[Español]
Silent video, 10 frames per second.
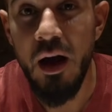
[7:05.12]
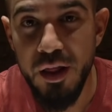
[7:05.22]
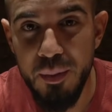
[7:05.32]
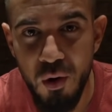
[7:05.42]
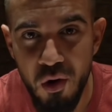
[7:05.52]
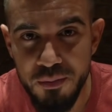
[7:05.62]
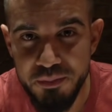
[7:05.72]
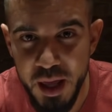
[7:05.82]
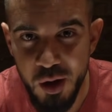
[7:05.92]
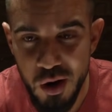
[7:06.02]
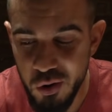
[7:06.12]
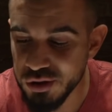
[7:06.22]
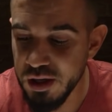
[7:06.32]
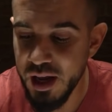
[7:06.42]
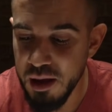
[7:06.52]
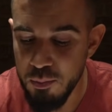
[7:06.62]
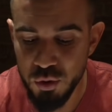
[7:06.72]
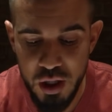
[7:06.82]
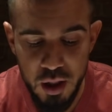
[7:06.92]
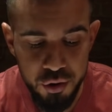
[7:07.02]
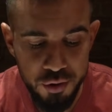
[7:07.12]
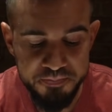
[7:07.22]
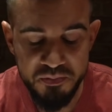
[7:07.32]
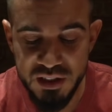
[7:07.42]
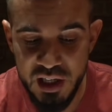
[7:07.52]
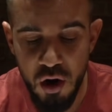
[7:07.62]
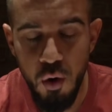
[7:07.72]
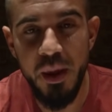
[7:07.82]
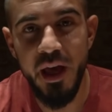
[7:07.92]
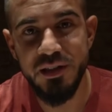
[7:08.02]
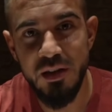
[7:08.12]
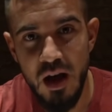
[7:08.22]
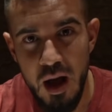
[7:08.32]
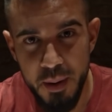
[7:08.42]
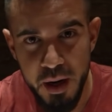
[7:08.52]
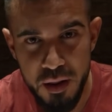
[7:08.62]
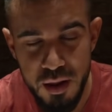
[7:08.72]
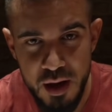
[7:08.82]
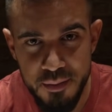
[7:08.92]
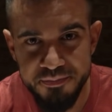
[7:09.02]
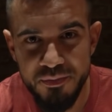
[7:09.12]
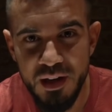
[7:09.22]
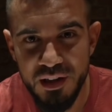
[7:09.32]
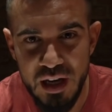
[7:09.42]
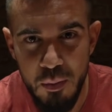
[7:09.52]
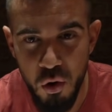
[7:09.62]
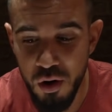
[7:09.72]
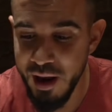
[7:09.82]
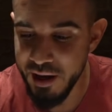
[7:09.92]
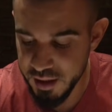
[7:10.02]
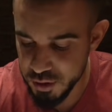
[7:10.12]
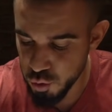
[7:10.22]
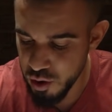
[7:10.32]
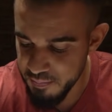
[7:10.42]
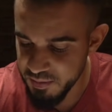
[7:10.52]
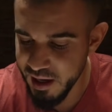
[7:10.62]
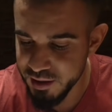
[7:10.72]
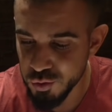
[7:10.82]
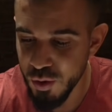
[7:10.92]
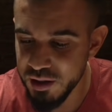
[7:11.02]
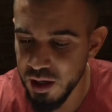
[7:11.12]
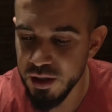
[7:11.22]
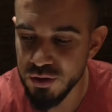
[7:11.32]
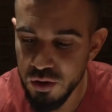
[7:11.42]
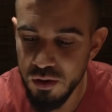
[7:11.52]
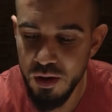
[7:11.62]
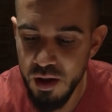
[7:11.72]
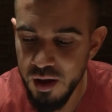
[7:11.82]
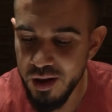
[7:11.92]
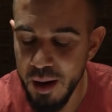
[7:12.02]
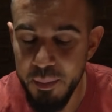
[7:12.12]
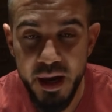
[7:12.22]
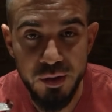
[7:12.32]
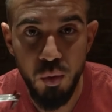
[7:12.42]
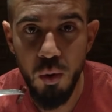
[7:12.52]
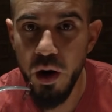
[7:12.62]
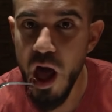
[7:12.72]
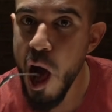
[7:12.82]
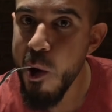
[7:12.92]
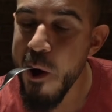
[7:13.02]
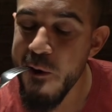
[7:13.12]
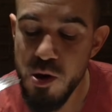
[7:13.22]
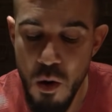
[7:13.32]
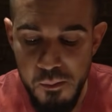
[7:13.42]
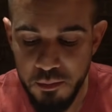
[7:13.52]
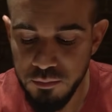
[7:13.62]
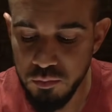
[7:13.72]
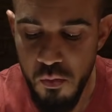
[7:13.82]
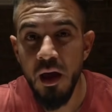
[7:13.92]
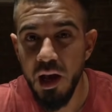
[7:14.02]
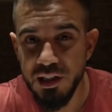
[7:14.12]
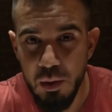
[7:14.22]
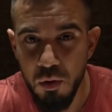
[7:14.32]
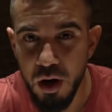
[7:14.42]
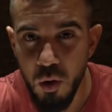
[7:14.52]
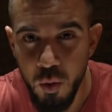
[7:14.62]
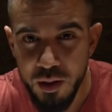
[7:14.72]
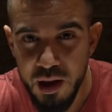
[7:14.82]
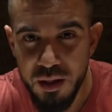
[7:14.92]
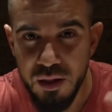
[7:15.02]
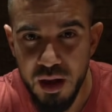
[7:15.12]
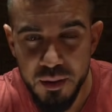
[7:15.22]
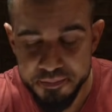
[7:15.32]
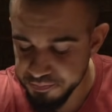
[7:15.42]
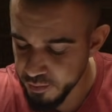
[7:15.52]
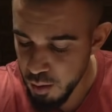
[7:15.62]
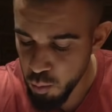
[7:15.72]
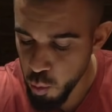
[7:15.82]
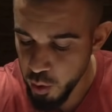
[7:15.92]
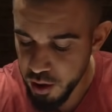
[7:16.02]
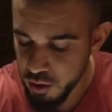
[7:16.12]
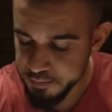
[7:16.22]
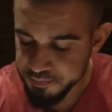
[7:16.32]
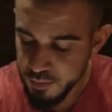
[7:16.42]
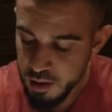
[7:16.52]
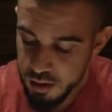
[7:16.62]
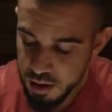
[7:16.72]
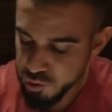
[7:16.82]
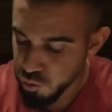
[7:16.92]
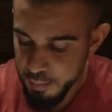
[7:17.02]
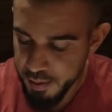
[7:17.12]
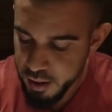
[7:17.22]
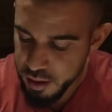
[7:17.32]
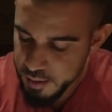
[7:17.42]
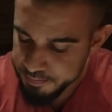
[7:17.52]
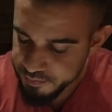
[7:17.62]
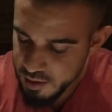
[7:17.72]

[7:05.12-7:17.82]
Hace poco me dijeron una cosa que lleva mucha razón y es que la comida es apariencia, sabor y textura. Y la textura que tiene esto, créeme que es muy buena. El sabor recuerda a la cecina, muy rico. Y es toda una experiencia.